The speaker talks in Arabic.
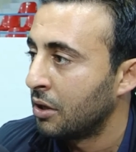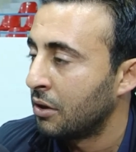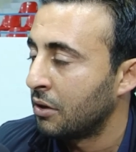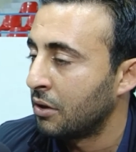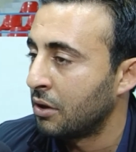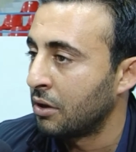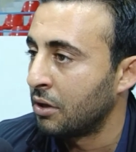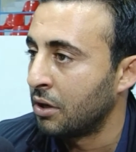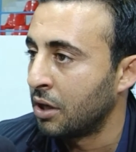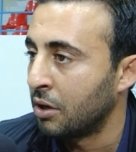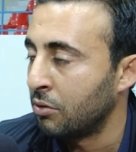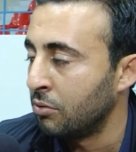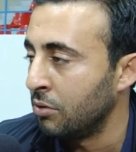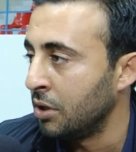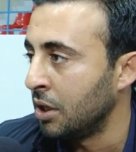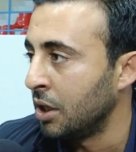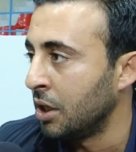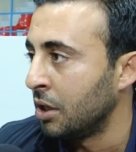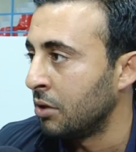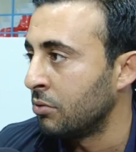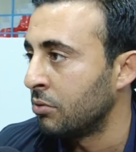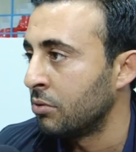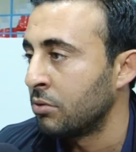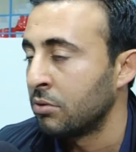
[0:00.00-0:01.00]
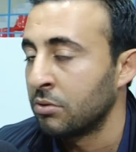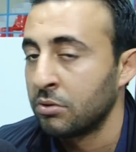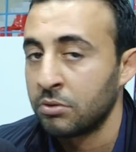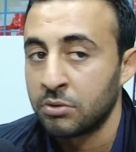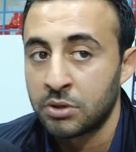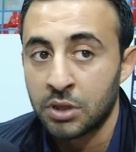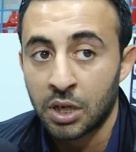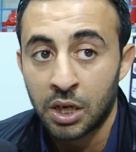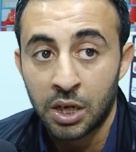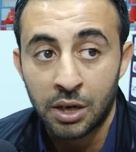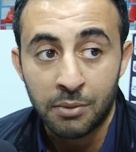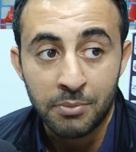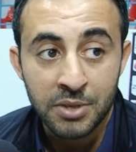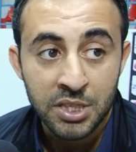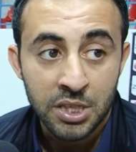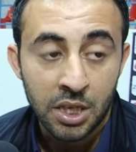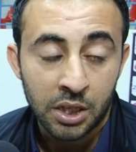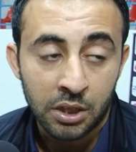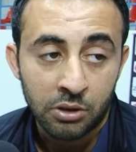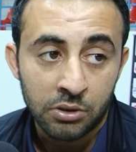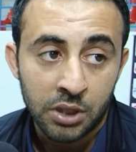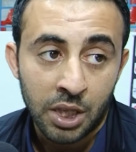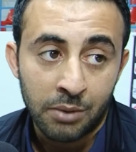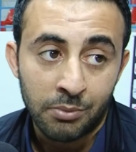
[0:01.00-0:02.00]
لولين وان شاء الله
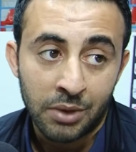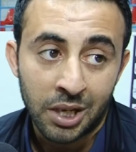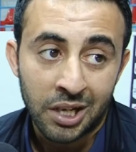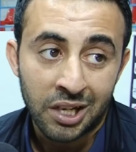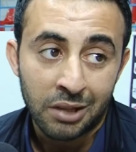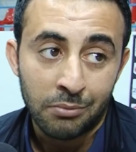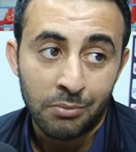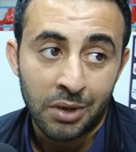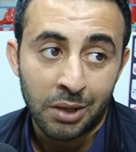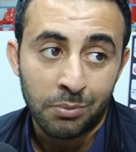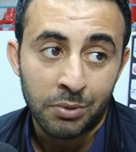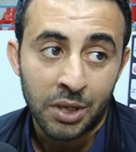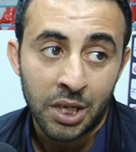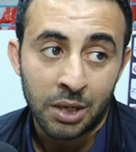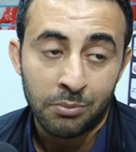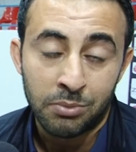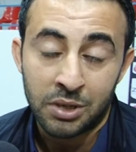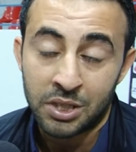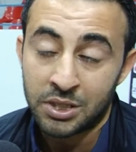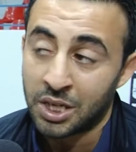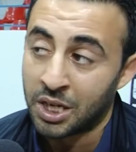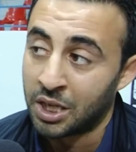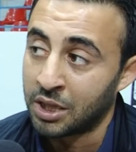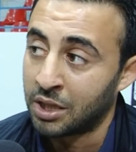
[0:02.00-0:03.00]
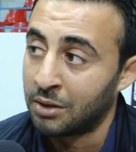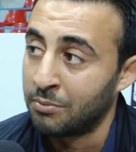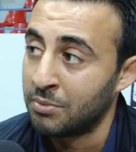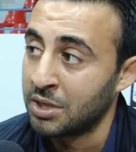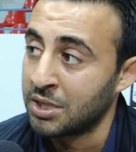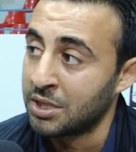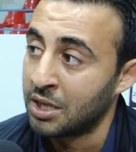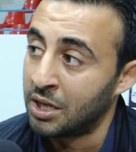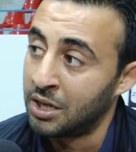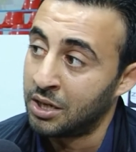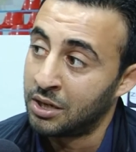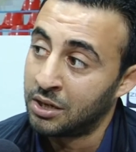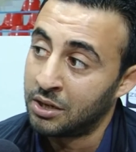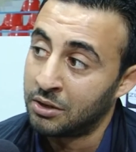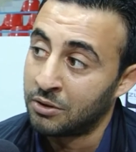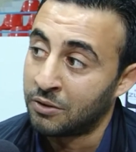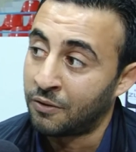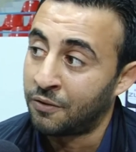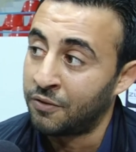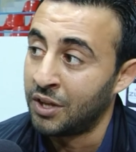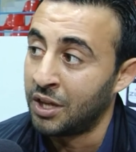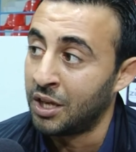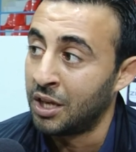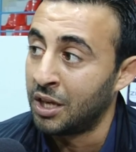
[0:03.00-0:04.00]
مازالت قدامنا خدمه كبيره برشا خاطر مازال
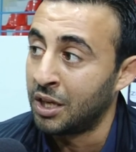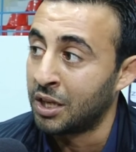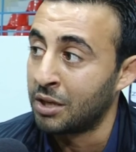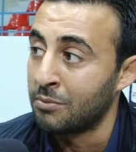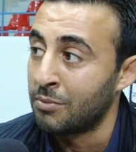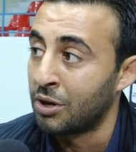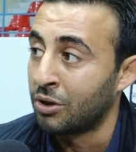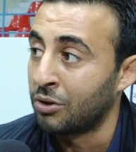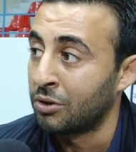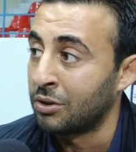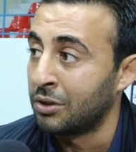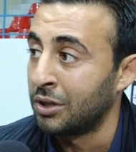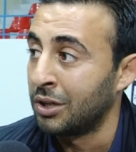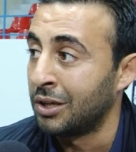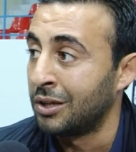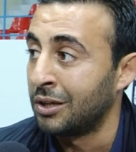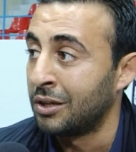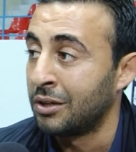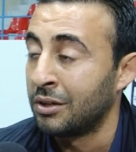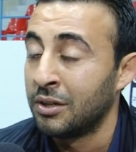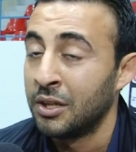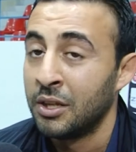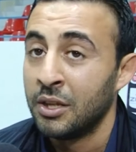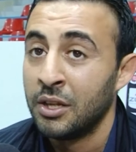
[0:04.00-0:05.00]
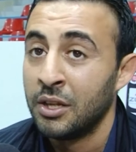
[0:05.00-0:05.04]
نصف نهائي كما قلت لي